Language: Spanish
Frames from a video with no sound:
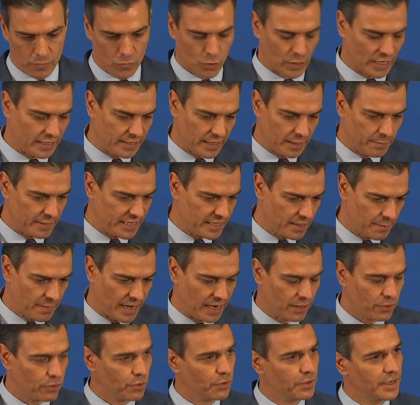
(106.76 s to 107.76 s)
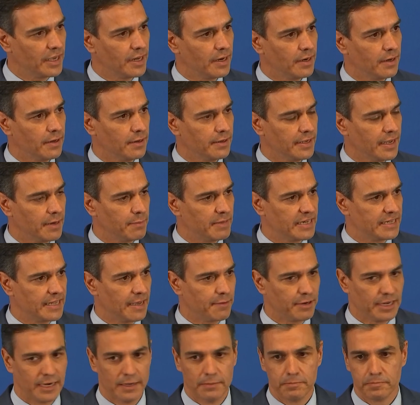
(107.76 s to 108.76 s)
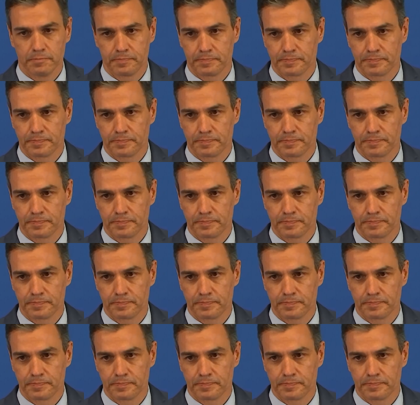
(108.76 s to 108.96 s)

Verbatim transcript: durante el mes de marzo y el mes de abril.